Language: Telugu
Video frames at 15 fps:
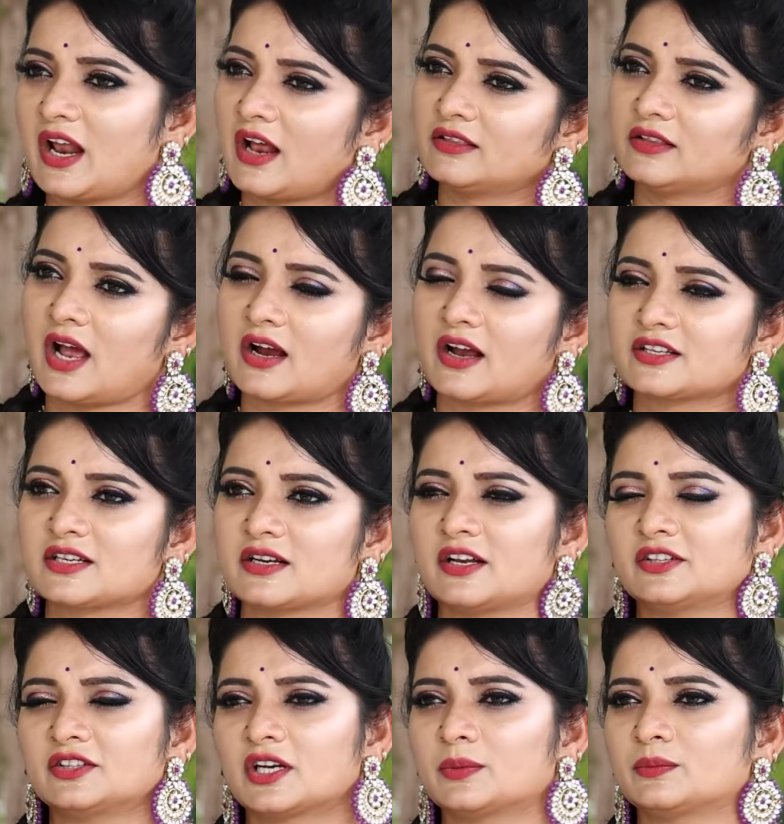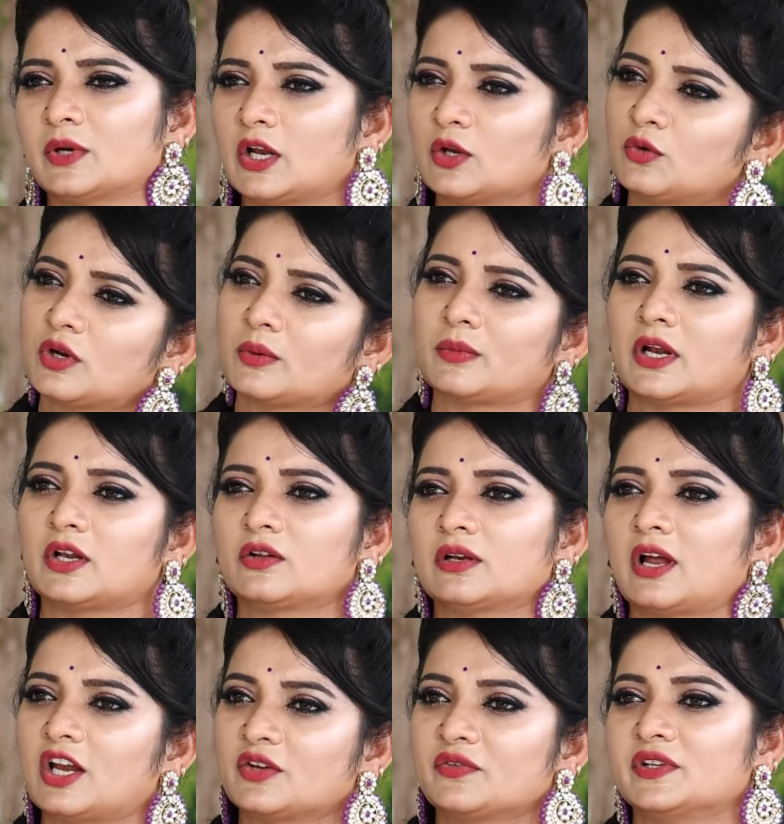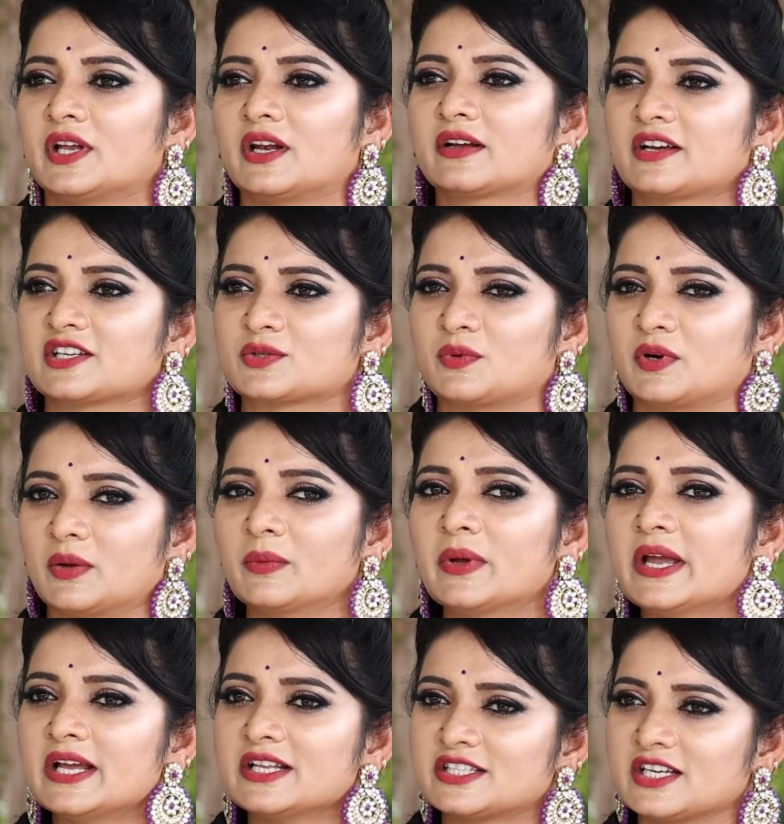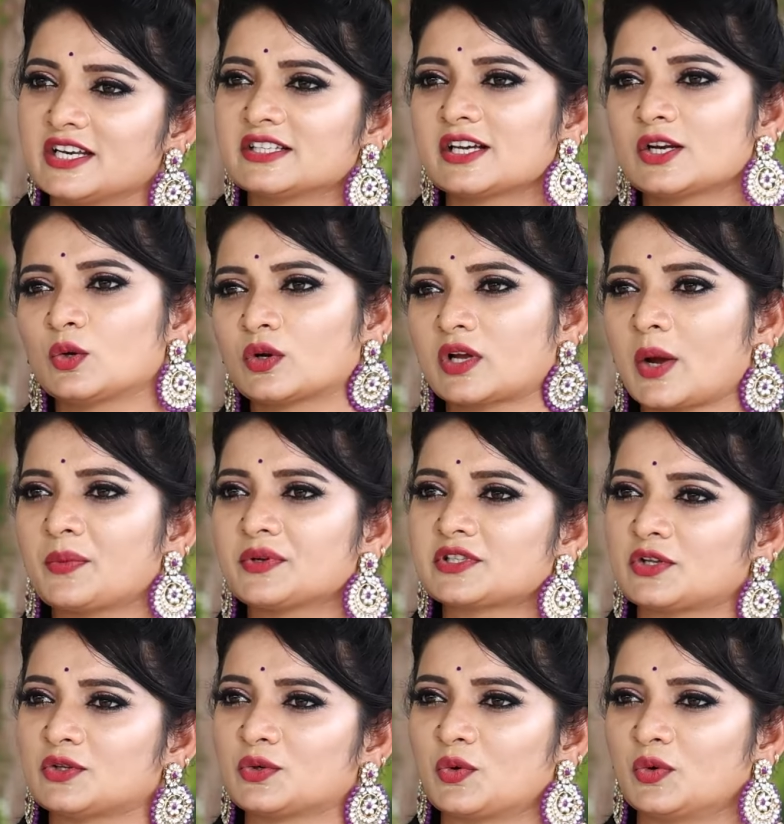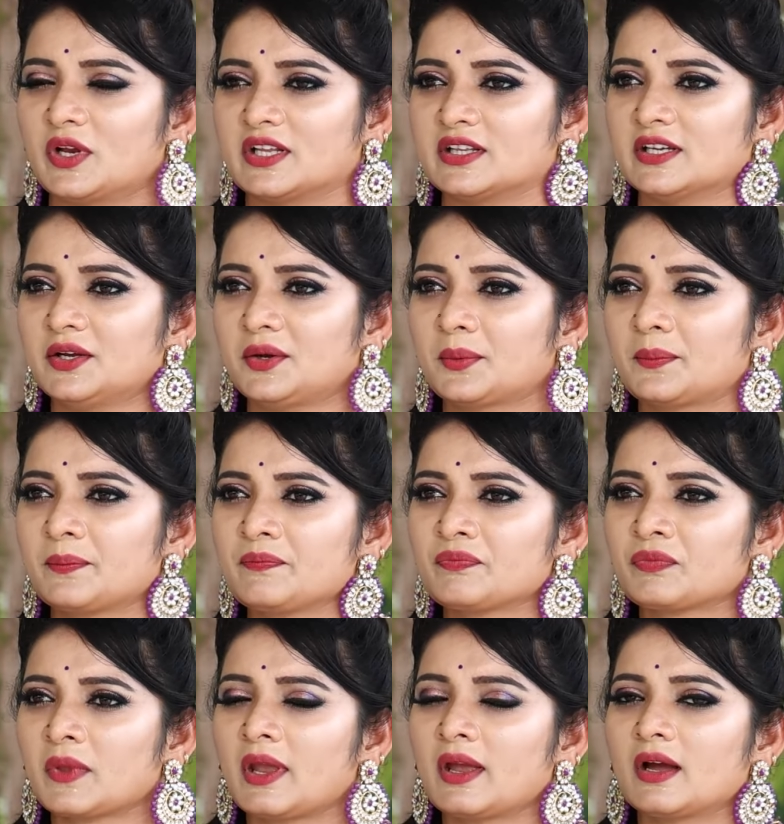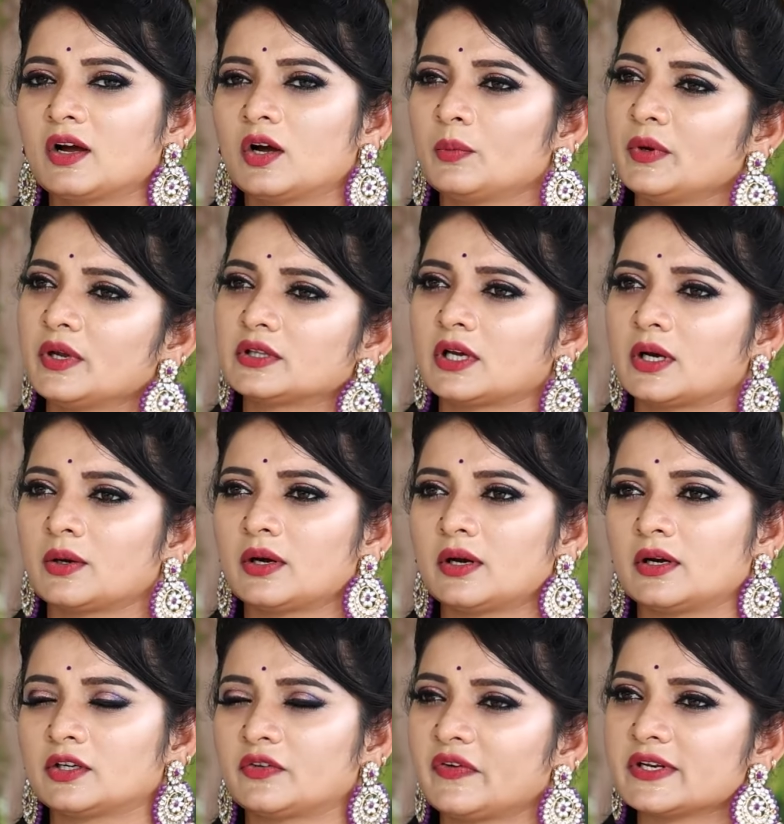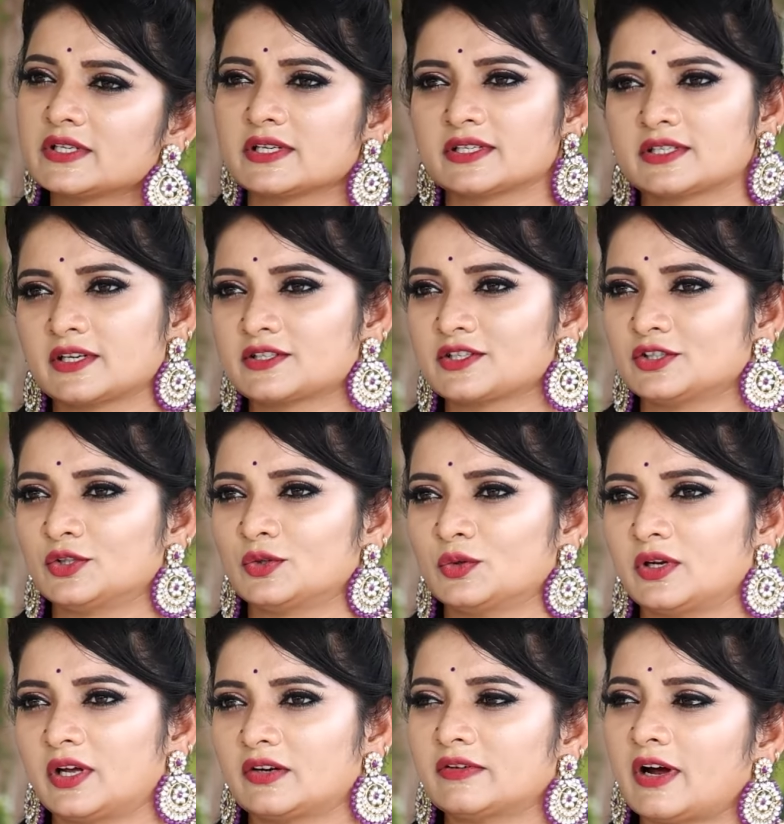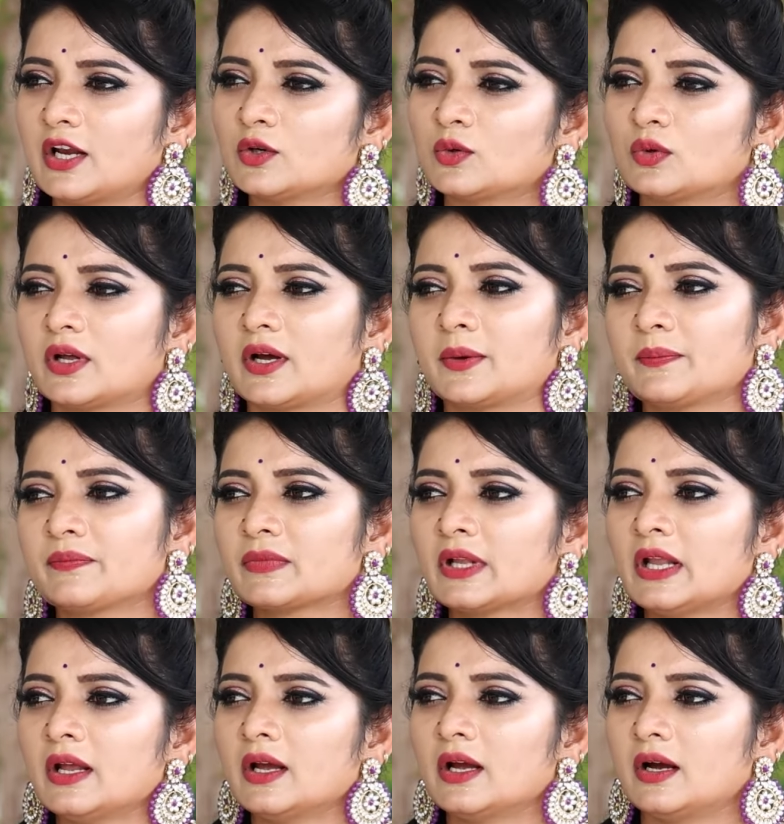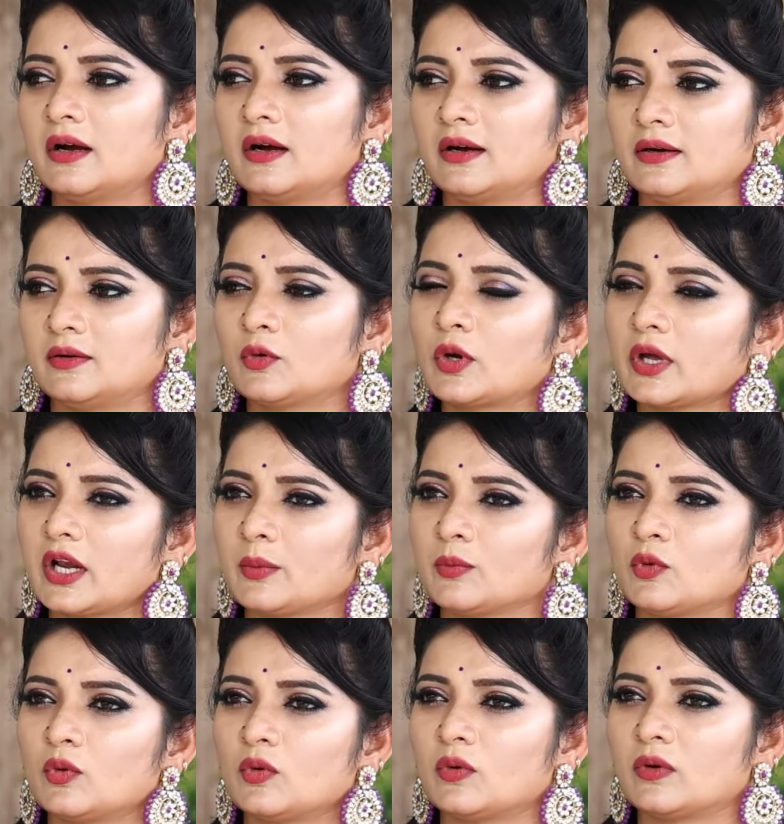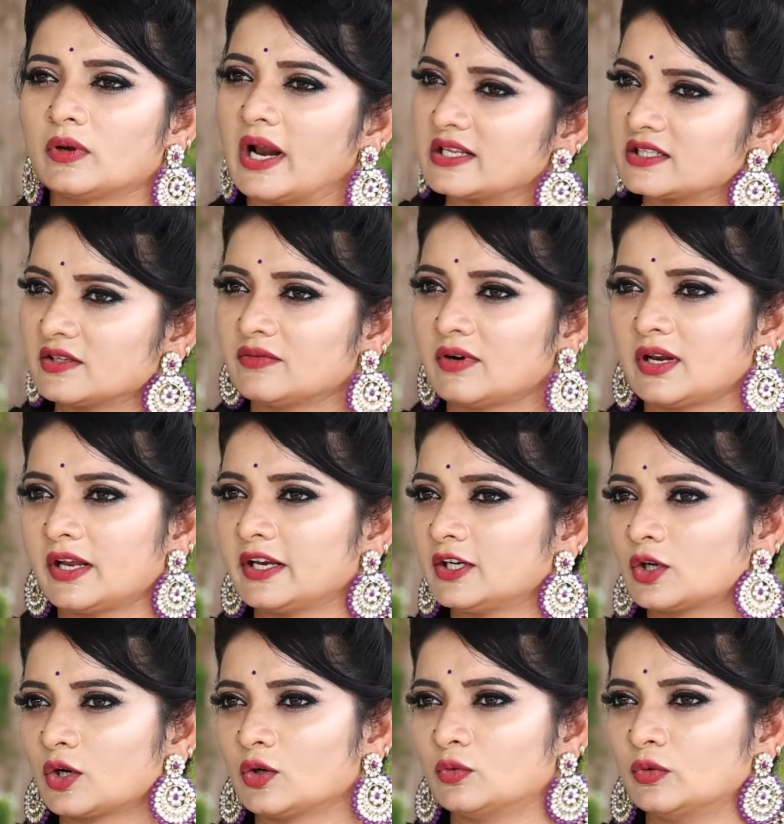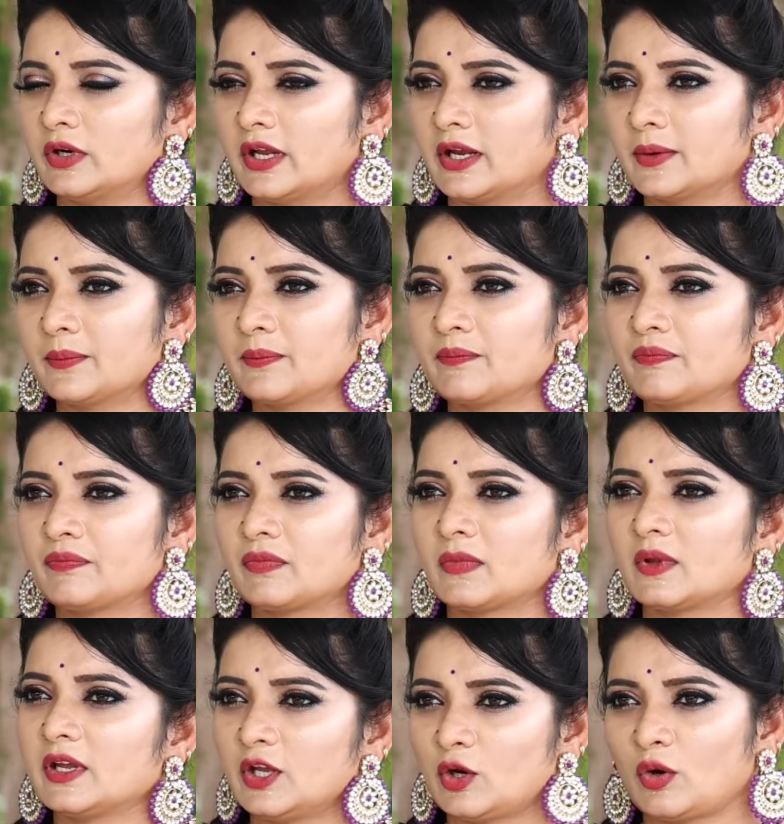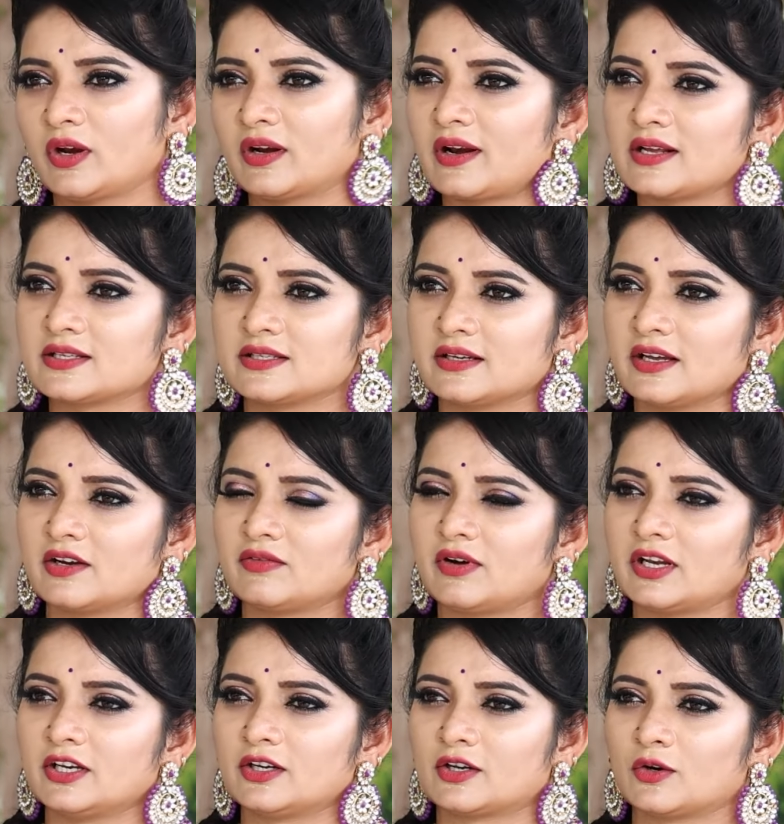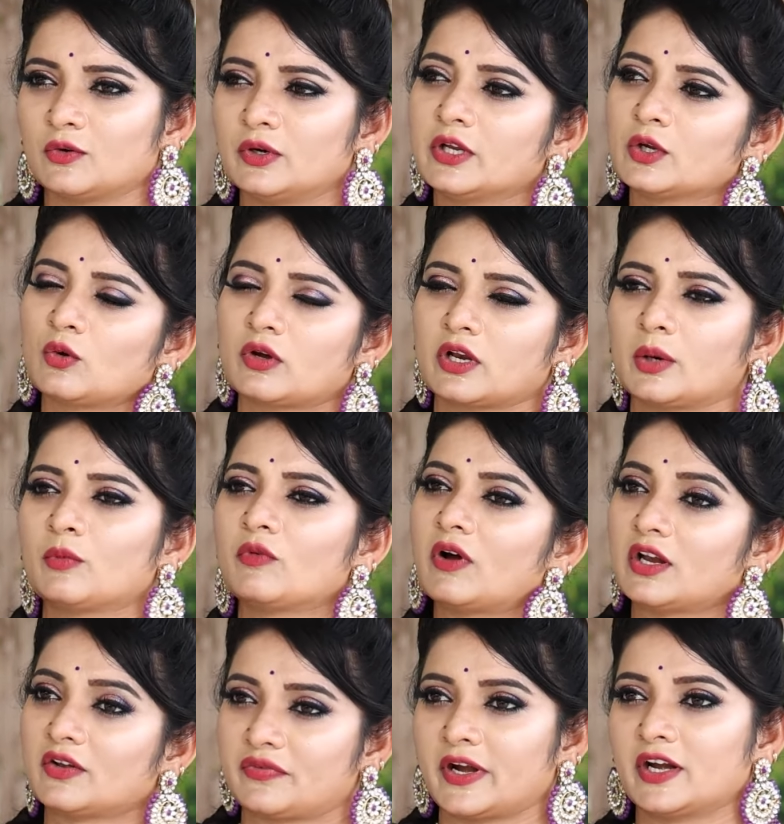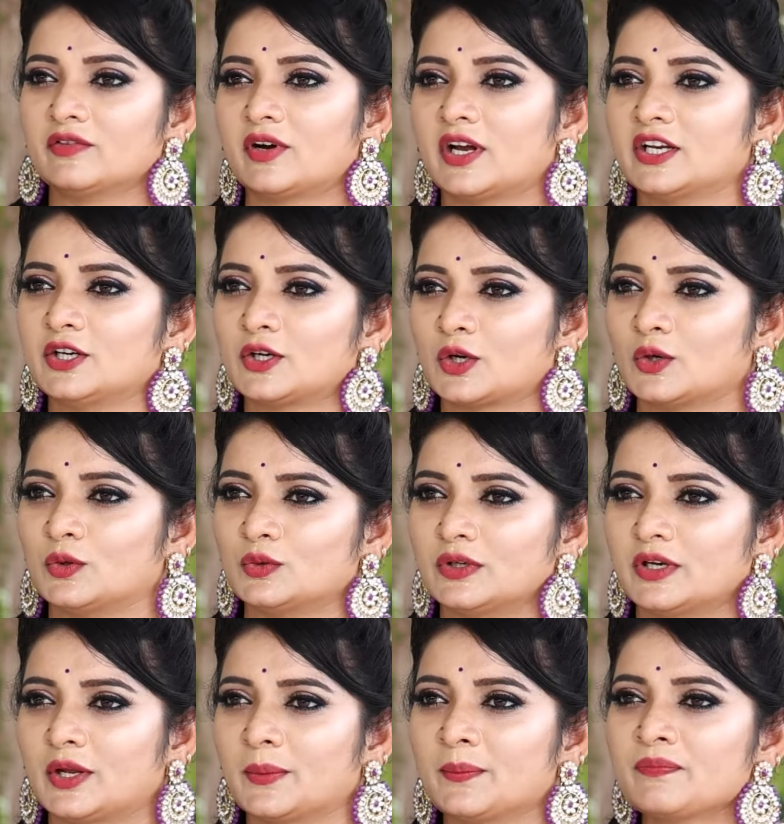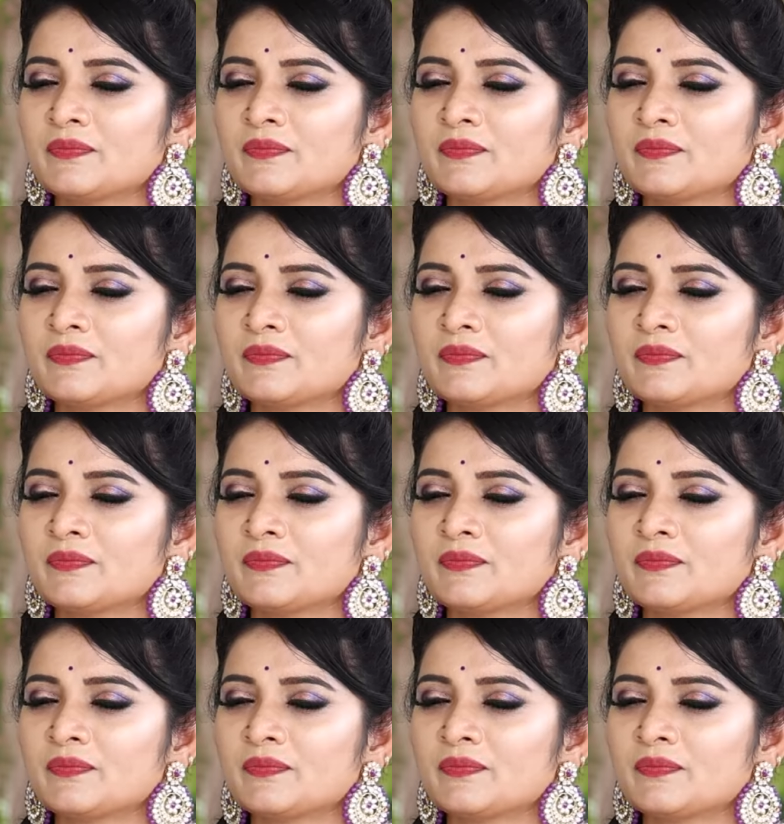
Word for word: అంద అక్క చెల్లందరం నలుగురం నలుగు నాలుగు విధాలు కష్టపడడం చిన్న చెల్లి ఒక్క ఆమె చదువుకునేది మిగతా ట్విన్ సిస్టర్స్ ఇద్దరు ఉన్నారు వాళ్ళు కూడా ఒకరేమో రాశి వాళ్ళ ఇంట్లో ఉండే హీరోయిన్ రాశి గారు వాళ్ళ ఇంట్లో ఉండే ఇంకొకరేమో వాళ్ళ ఫ్రెండ్ వాళ్ళ ఇంట్లో ఉండే